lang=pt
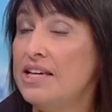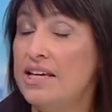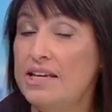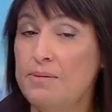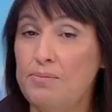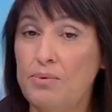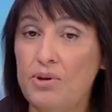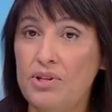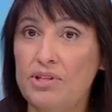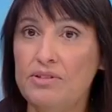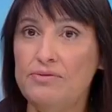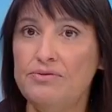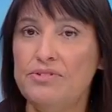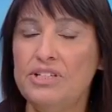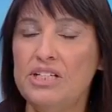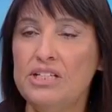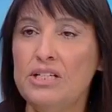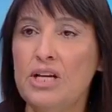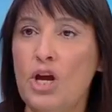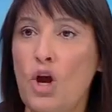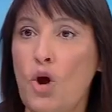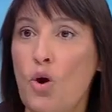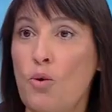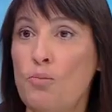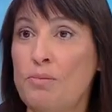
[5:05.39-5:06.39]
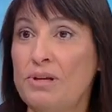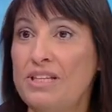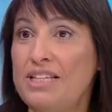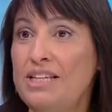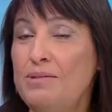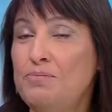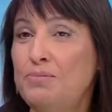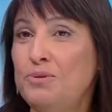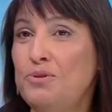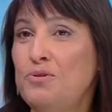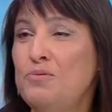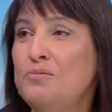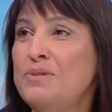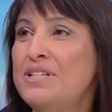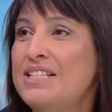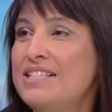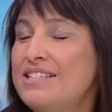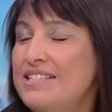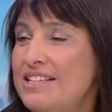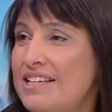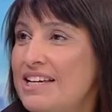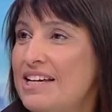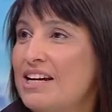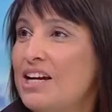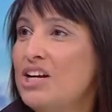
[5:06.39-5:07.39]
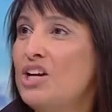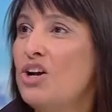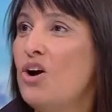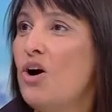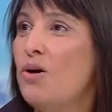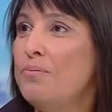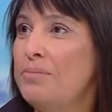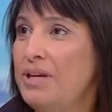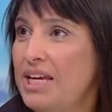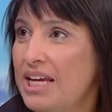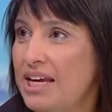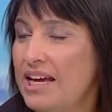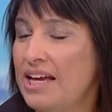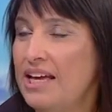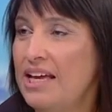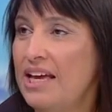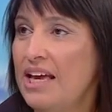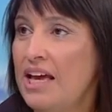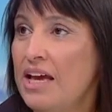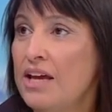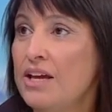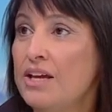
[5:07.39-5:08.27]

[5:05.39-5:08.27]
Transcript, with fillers: E aí pode haver uma diplomacia económica